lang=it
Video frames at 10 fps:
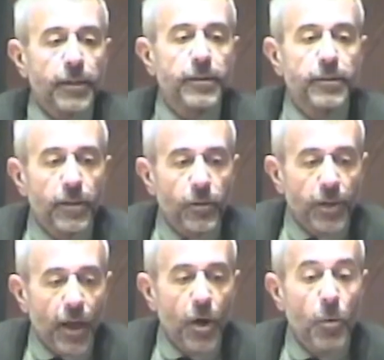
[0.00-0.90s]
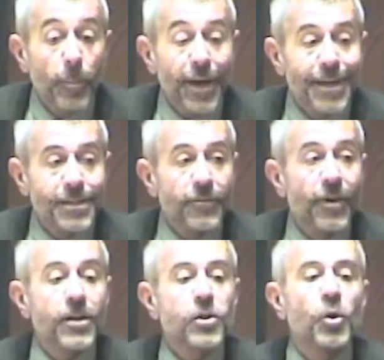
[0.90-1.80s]
in teoria è un paese
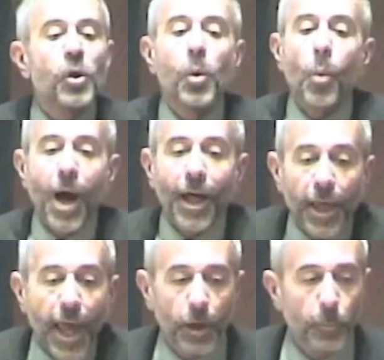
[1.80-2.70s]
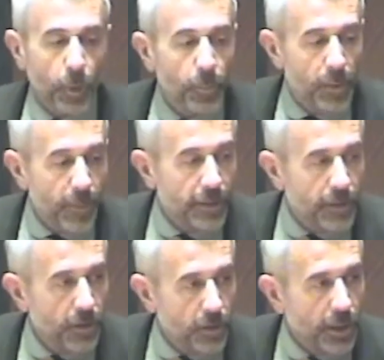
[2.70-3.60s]
verso il quale è
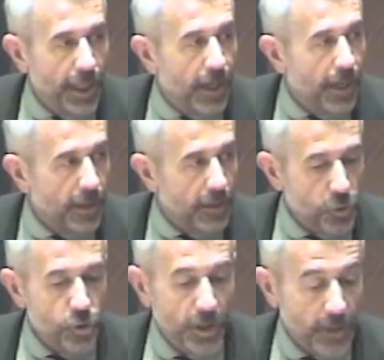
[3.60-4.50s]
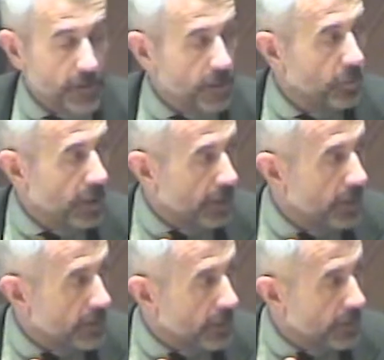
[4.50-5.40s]
problematico riuscire ad assicurare
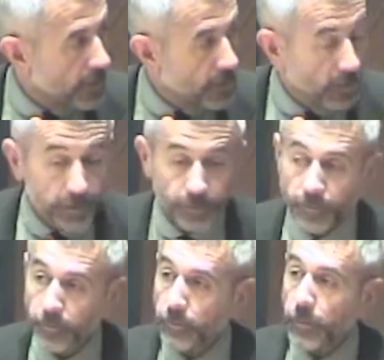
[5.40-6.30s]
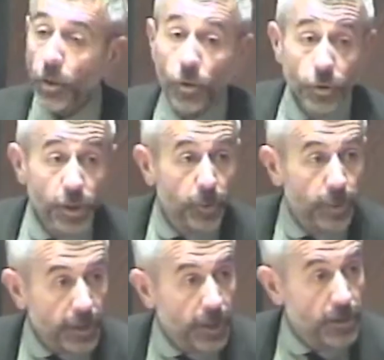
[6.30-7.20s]
delle estradizioni. Lo dico
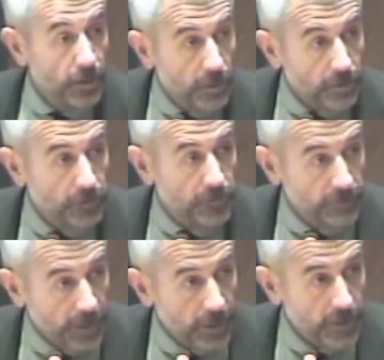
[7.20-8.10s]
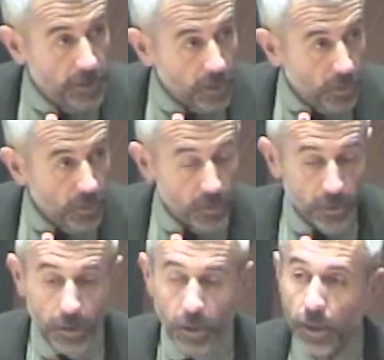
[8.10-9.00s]
perché io venerdì
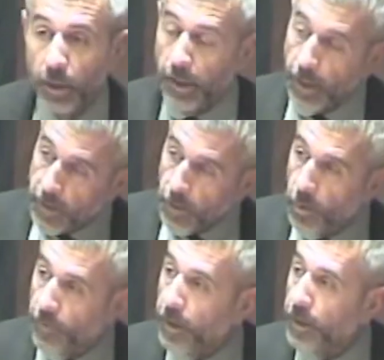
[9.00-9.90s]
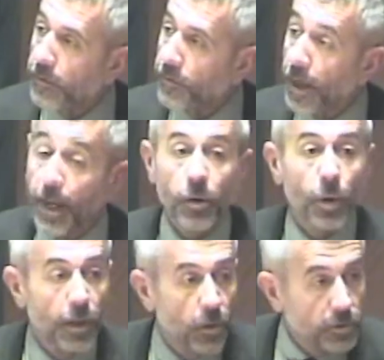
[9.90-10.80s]
scorso, anzi due venerdì fa, ero
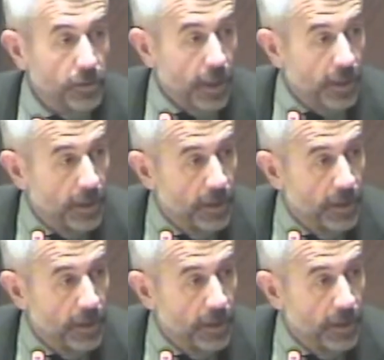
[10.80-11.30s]
a Londra